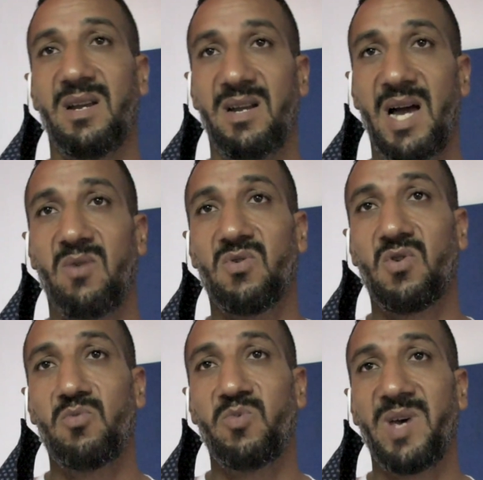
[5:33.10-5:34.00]
نحاولوا
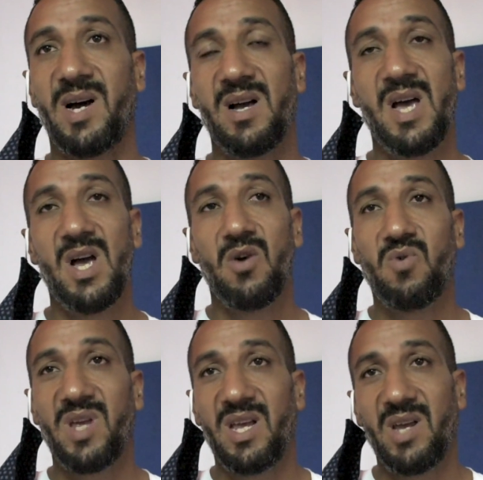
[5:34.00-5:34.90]
نقوموا بها
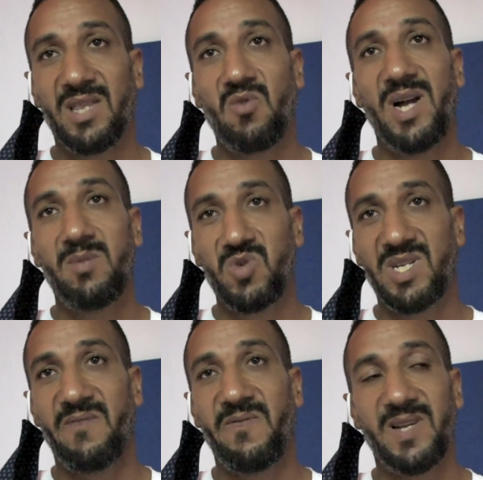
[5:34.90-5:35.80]
ويعطي واحد
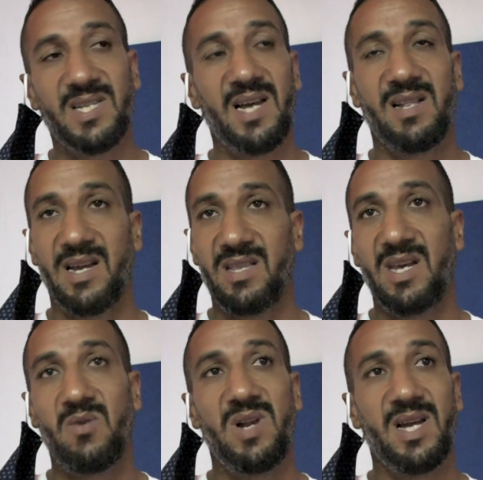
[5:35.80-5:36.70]
المتنفس لهاد
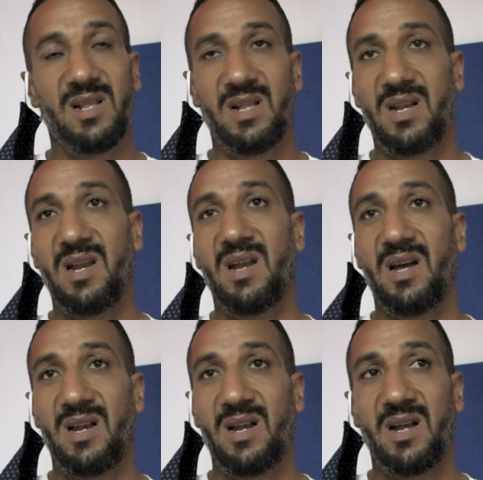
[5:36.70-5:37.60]
الانديه ولهاد
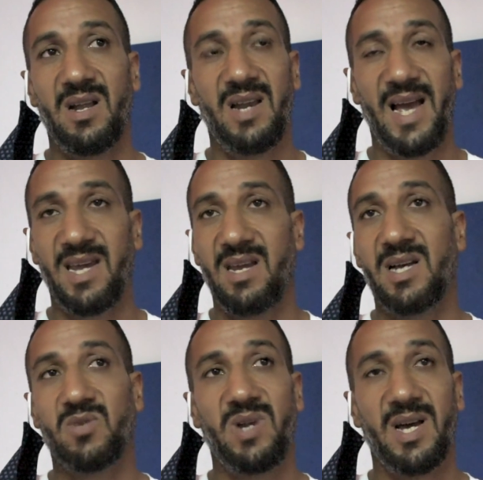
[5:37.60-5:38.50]

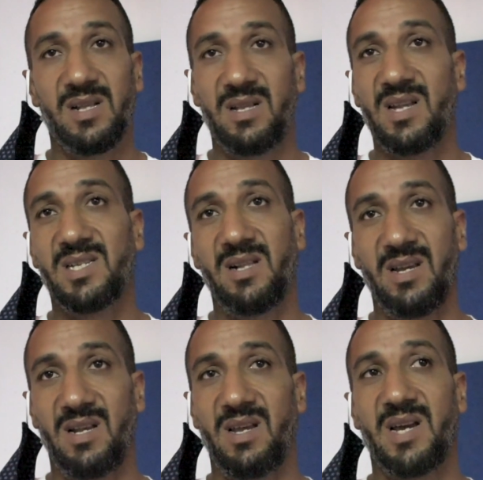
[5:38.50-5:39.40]
العائلات ولهاد الناس
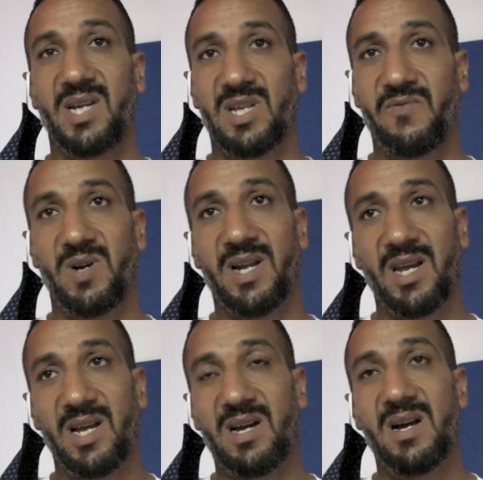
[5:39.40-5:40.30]
اللي كيشرفوا على
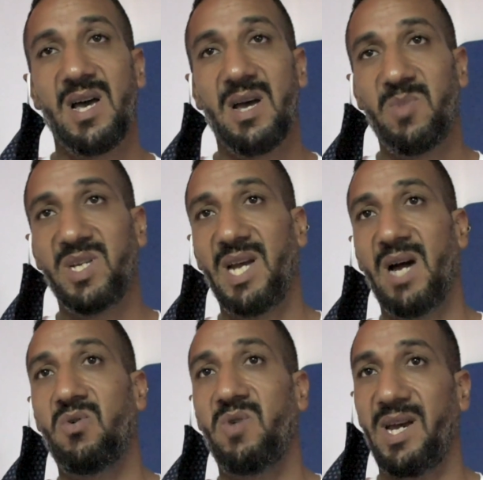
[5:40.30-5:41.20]
الرياضه باش
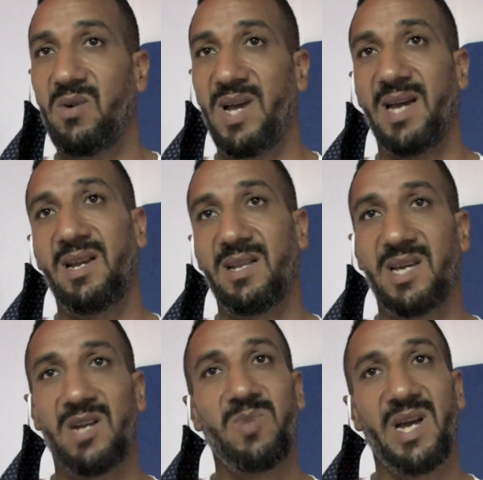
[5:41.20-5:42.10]
يحاولوا يعيلوا العائلات
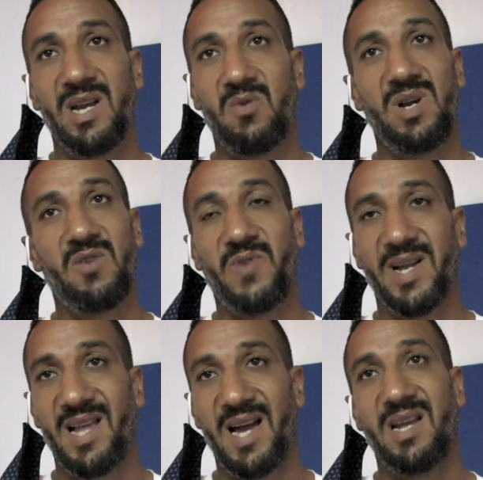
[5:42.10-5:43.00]
ديالهم لان ولاو في
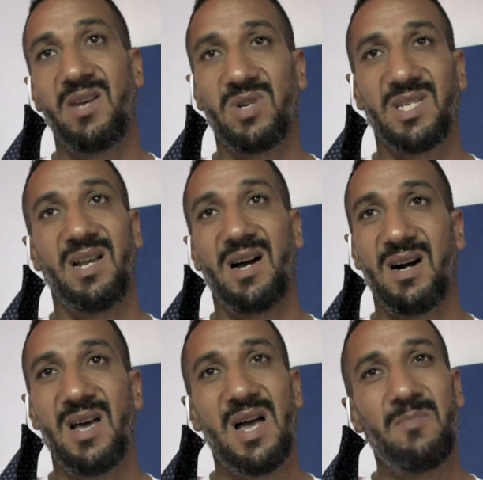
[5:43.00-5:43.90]
واحد الحاله يرثى
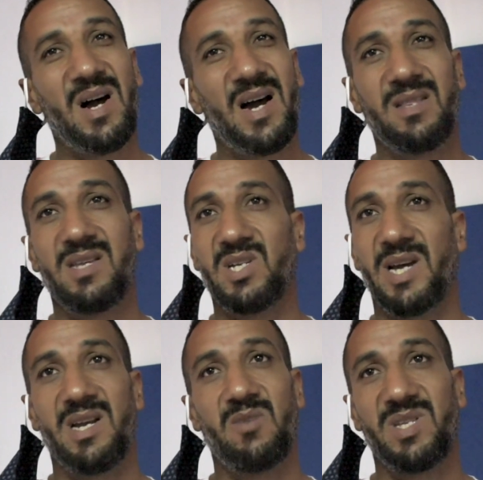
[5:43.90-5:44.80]
لها ما قادينش
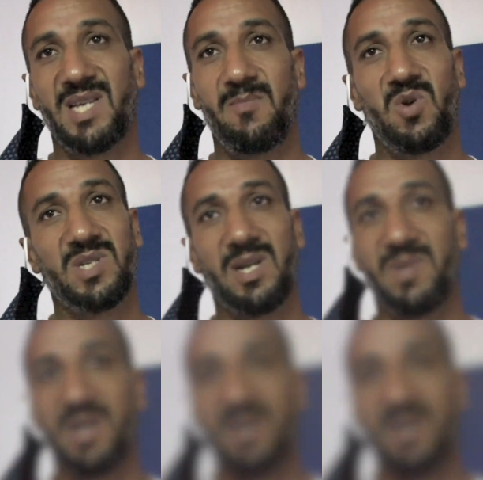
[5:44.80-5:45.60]
انهم يتحملوا اكثر من